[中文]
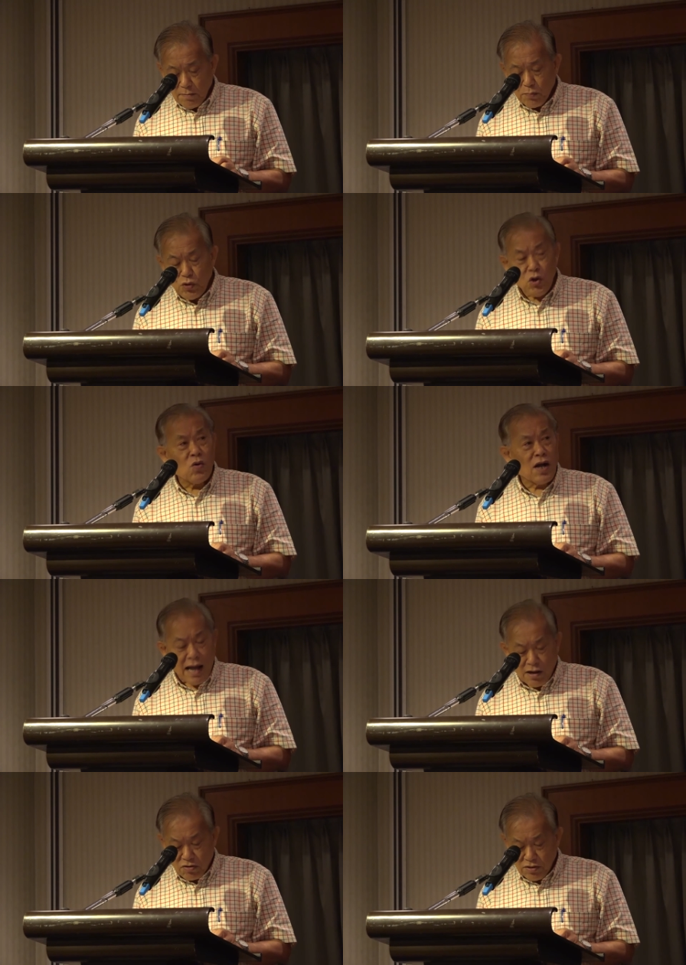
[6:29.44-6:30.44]
不用
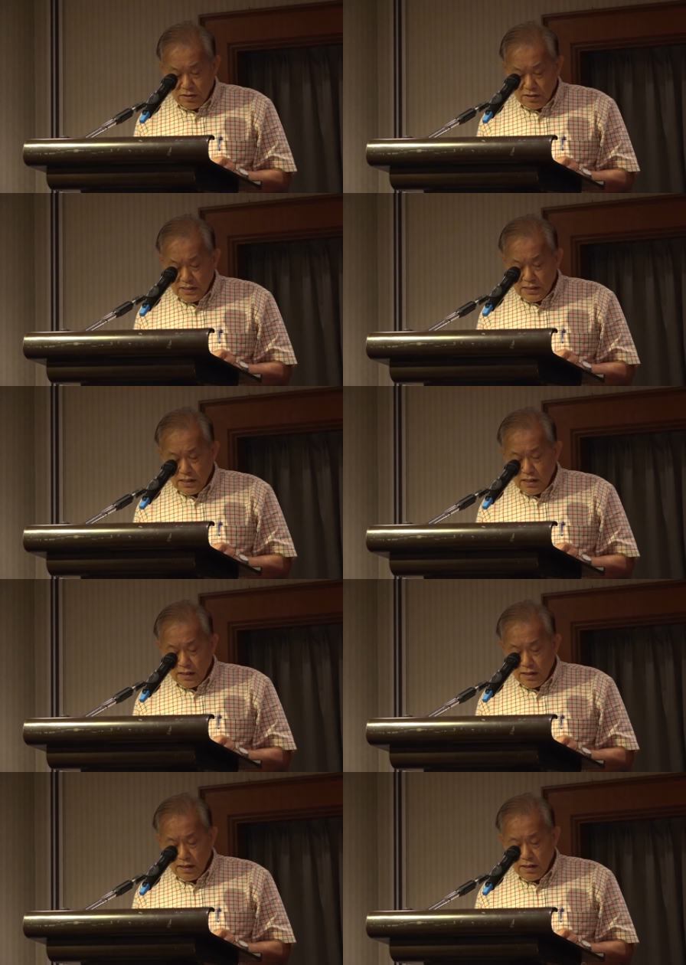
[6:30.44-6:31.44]
靠
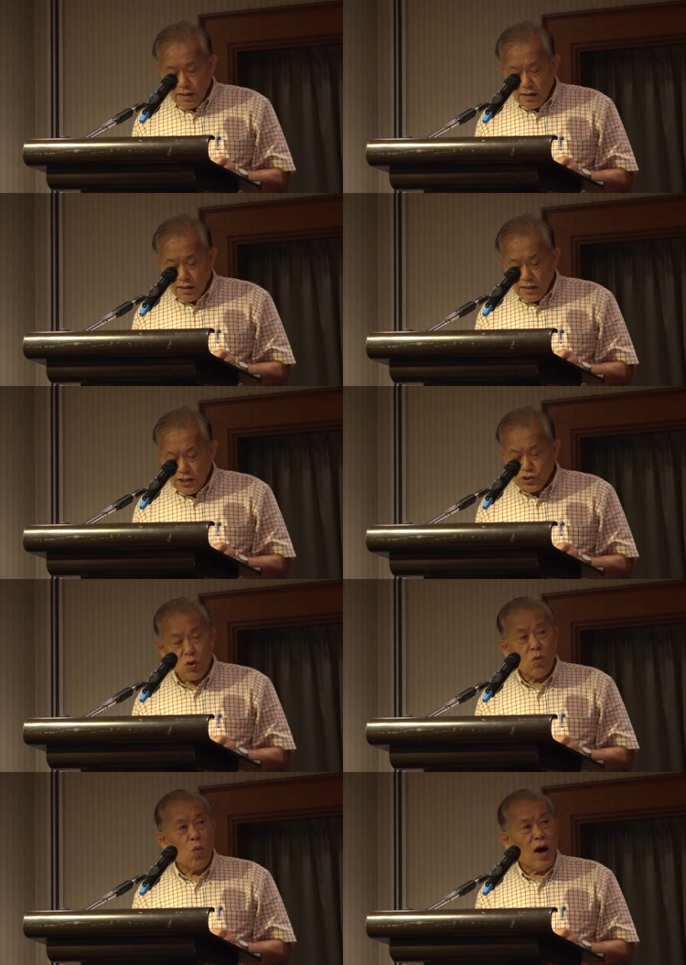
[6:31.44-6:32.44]
一
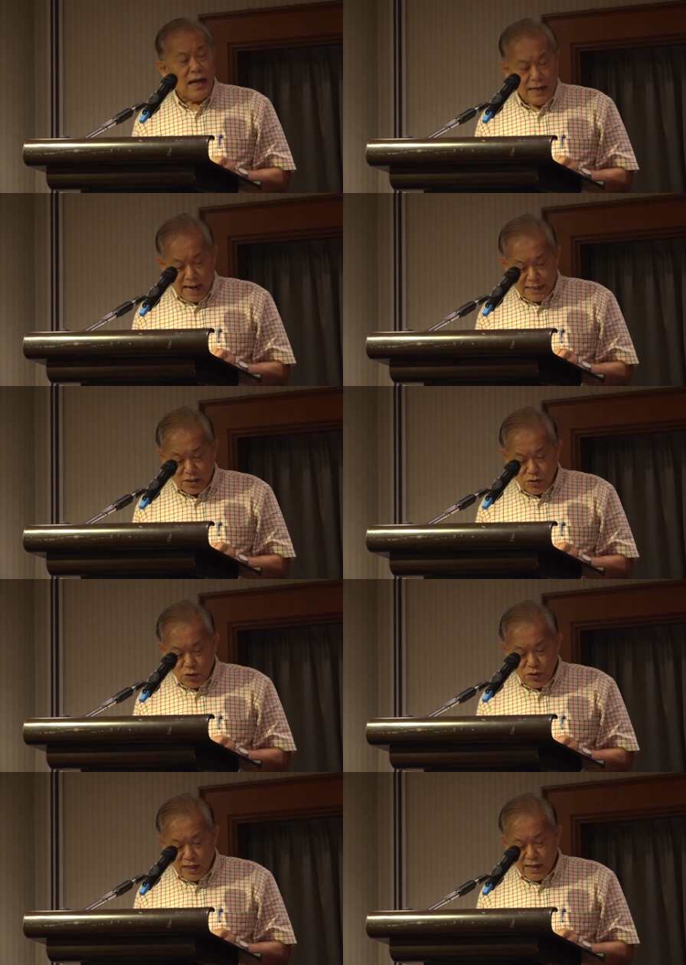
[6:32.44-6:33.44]
种外来的
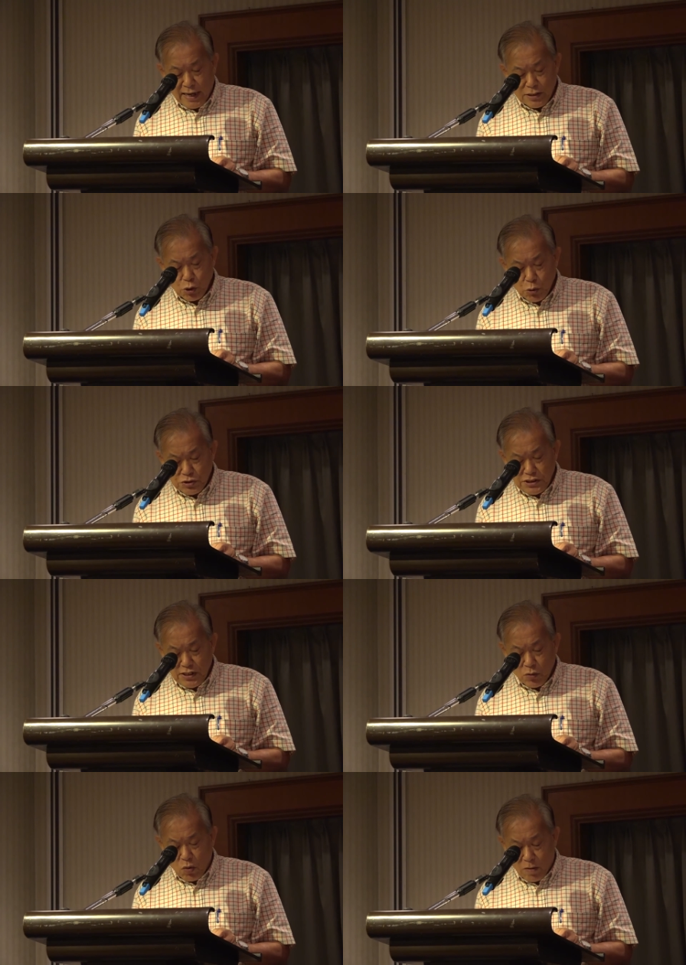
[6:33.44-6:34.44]
语言来促
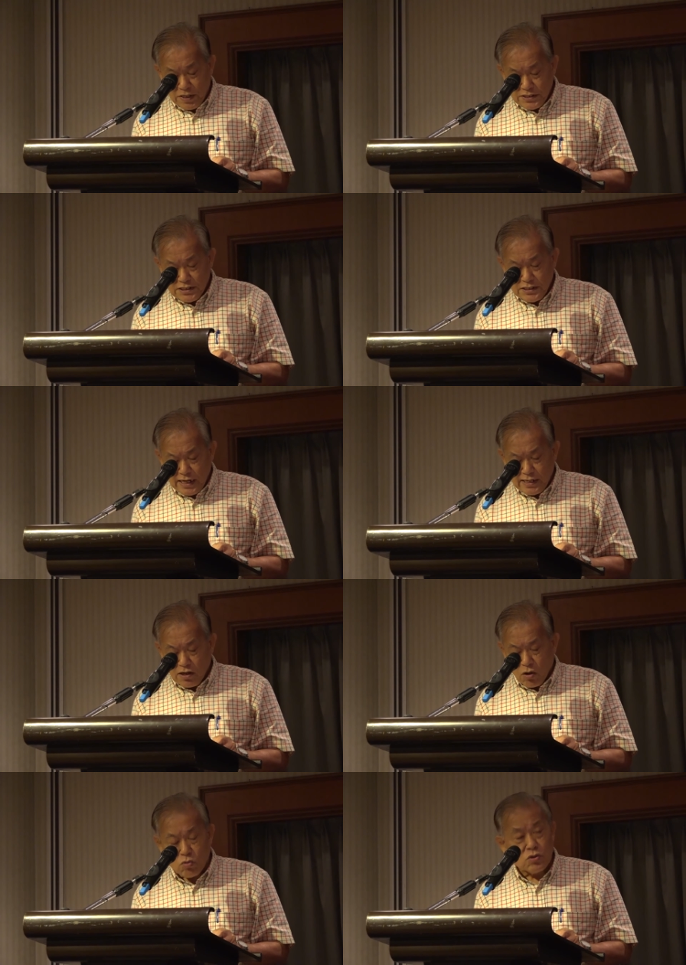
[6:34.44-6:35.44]
进我们之间的
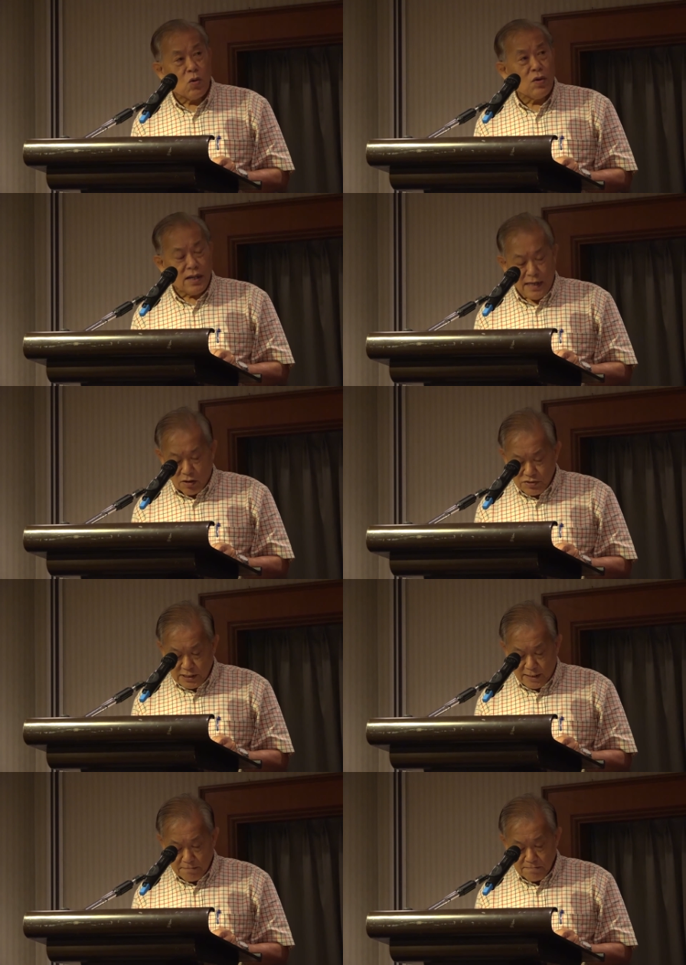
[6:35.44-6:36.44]
沟通跟了
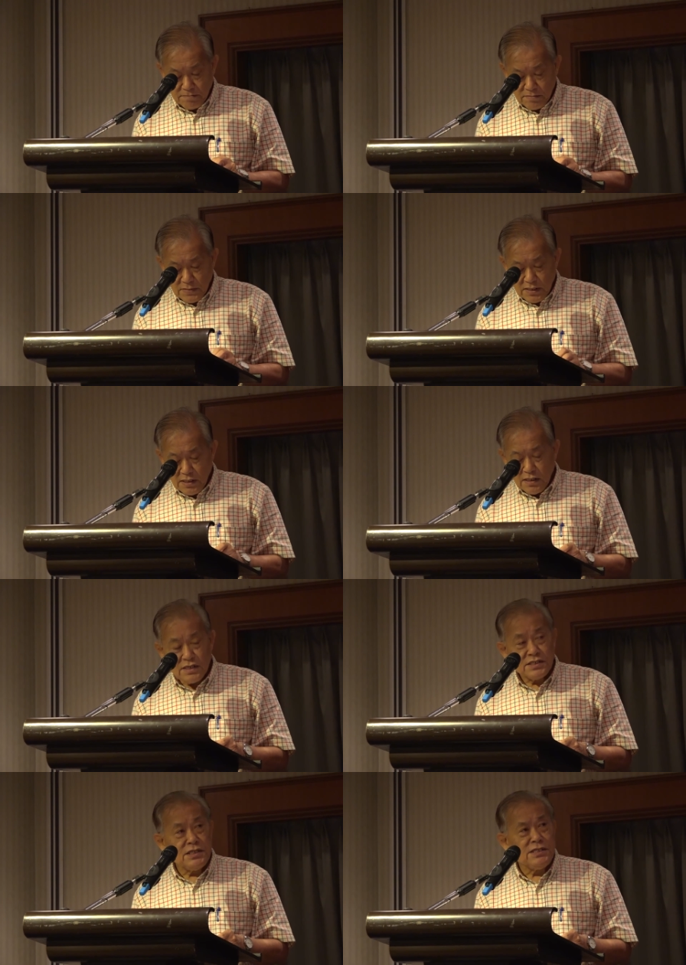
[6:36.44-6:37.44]
解。
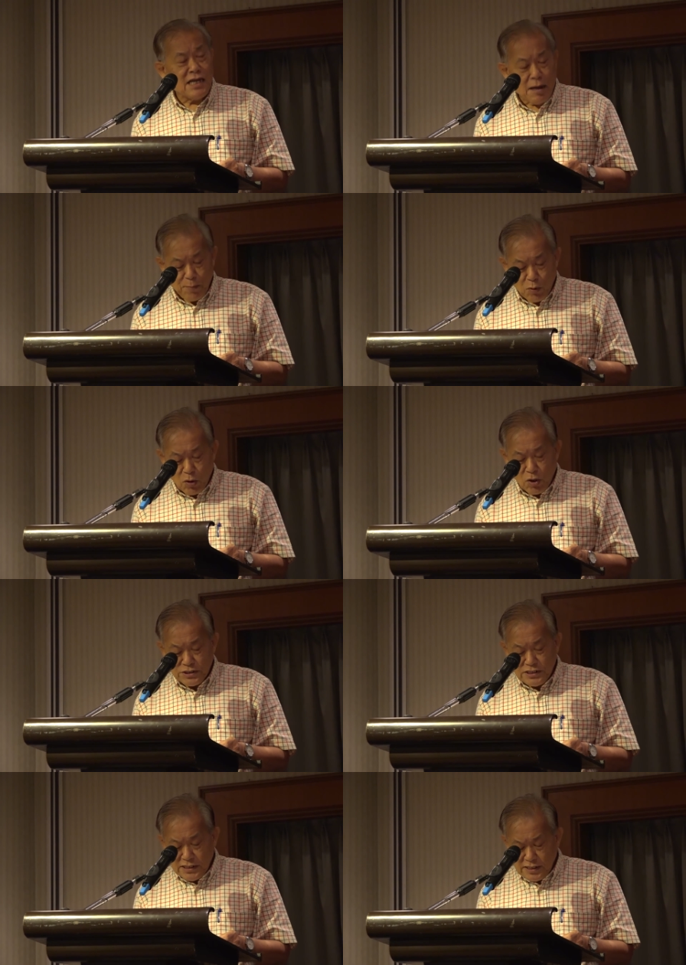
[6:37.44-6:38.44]
新加坡
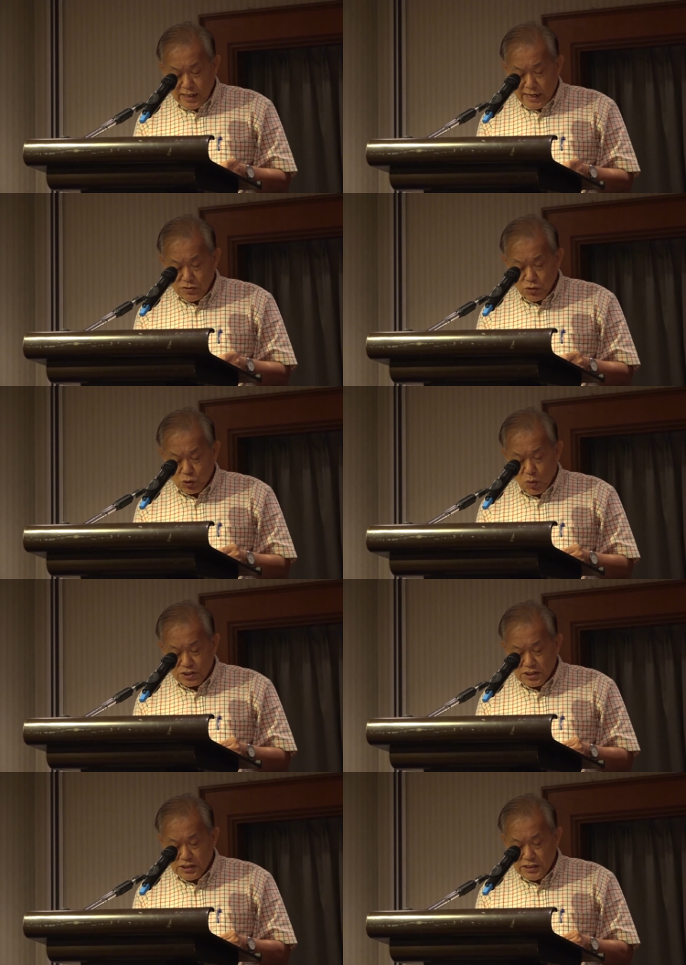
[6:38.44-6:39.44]
今天所
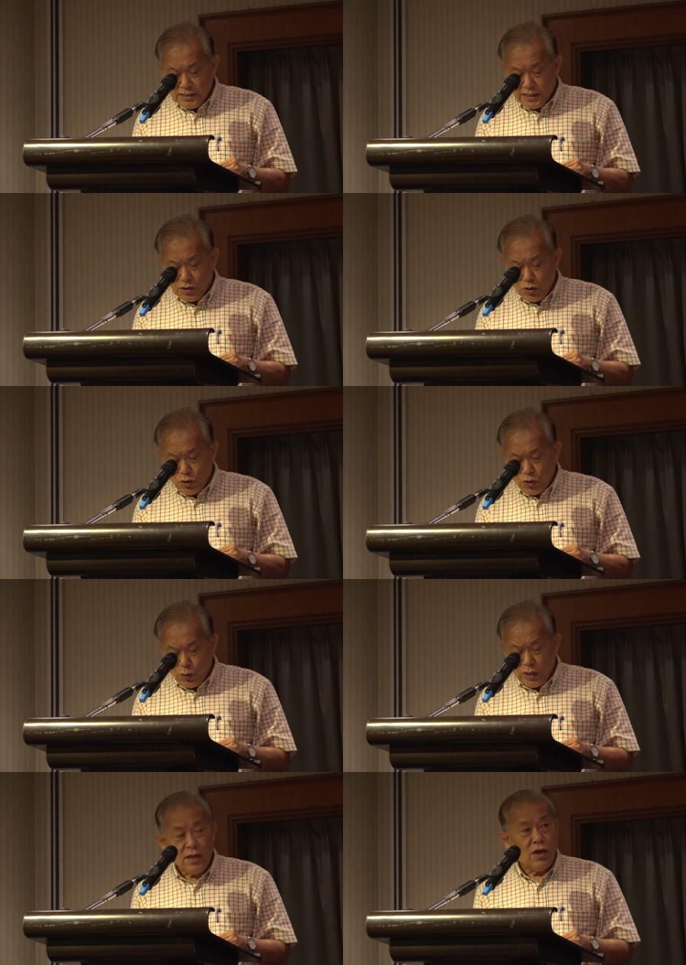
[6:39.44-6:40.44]
施行的
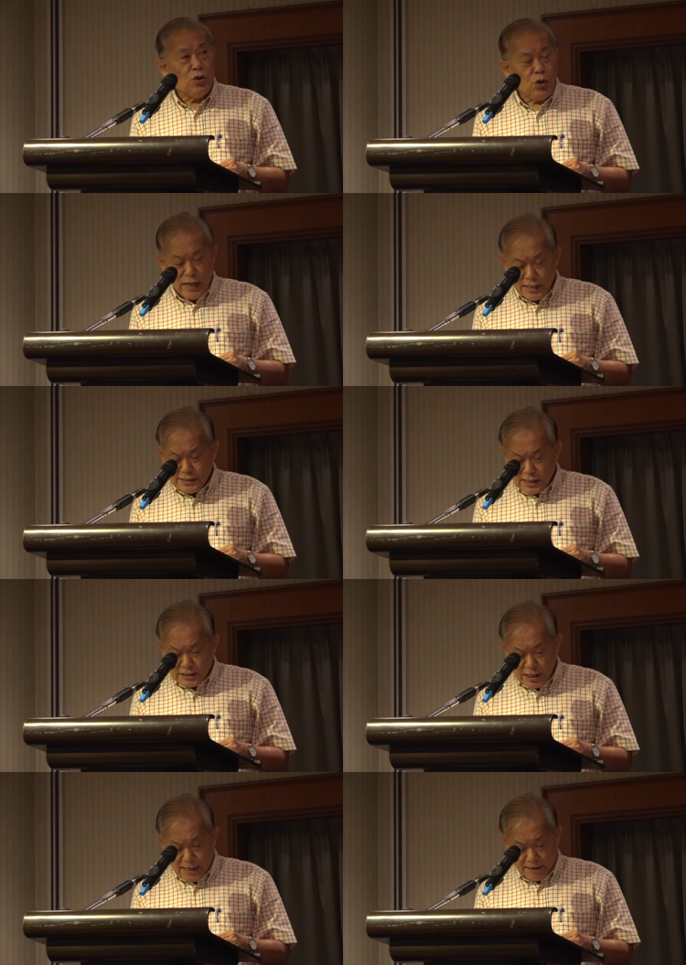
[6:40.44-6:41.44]
语语言政
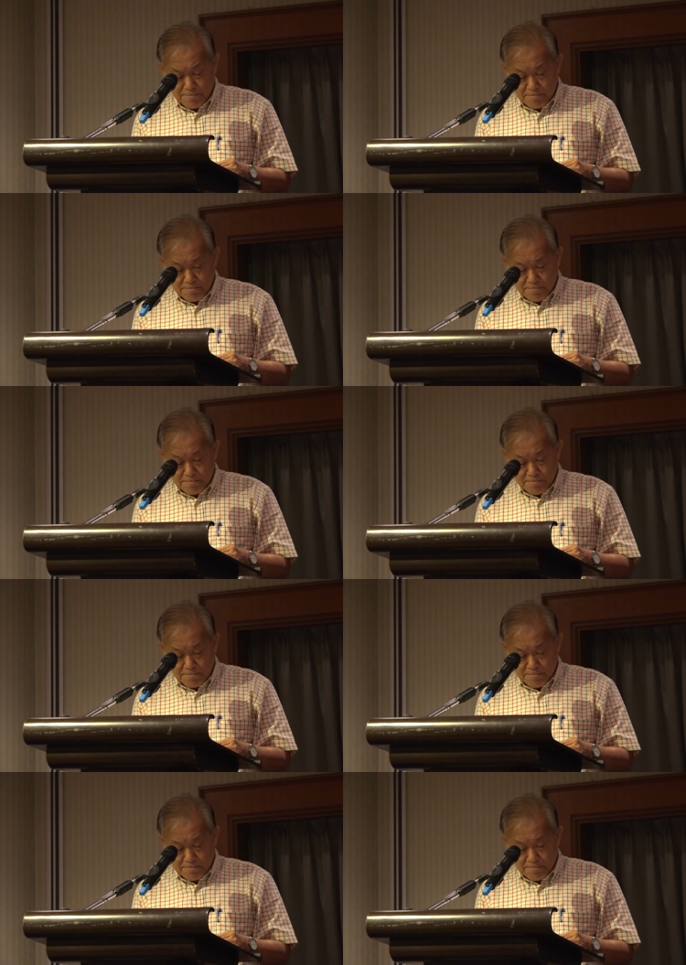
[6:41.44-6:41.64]
策，